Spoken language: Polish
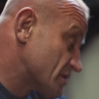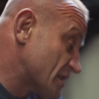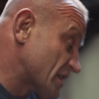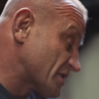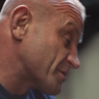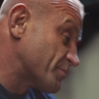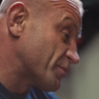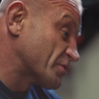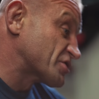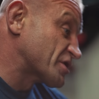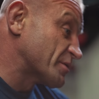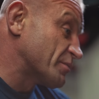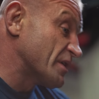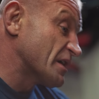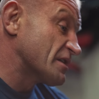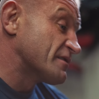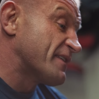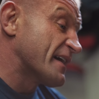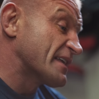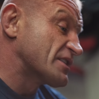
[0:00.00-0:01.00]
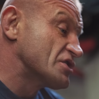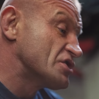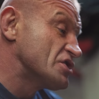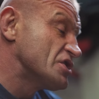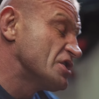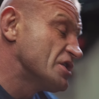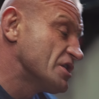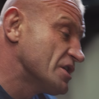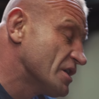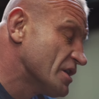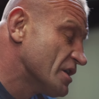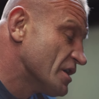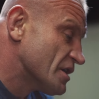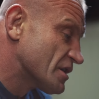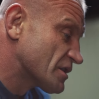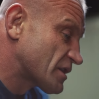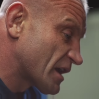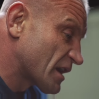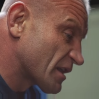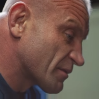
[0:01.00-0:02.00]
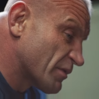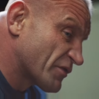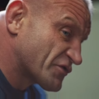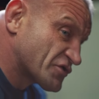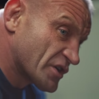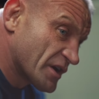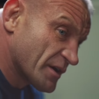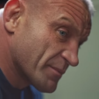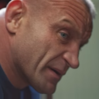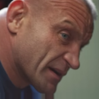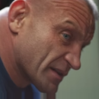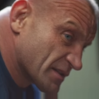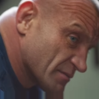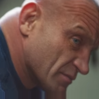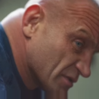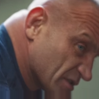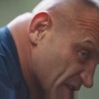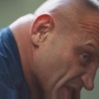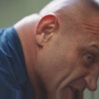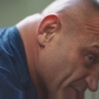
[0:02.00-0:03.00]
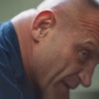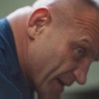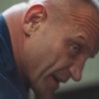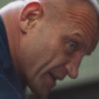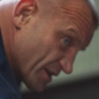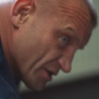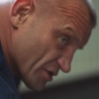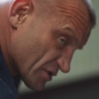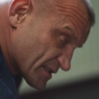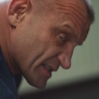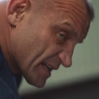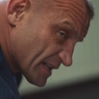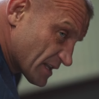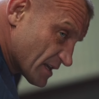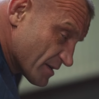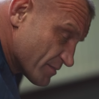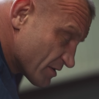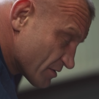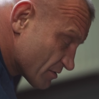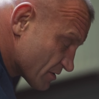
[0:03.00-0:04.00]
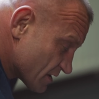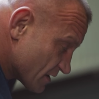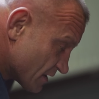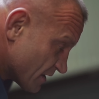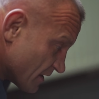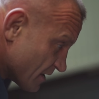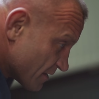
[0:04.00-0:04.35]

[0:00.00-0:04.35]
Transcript: znaczy potrzebuję dwa dni, Teraz, bo wczoraj bardzo mocne sparingi ostatnie były,